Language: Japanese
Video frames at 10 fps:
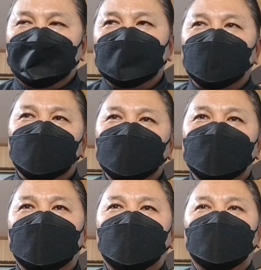でそこ
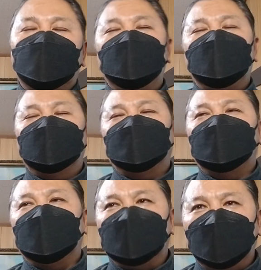でまあ連
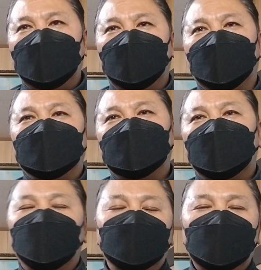絡が来てじゃ
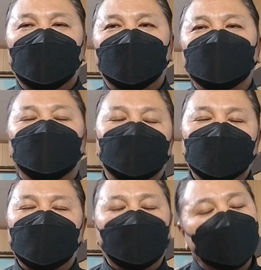あコンテナもその
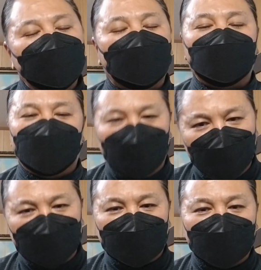場でいくらで買ってく
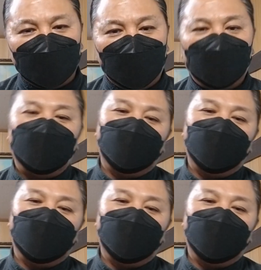れますかと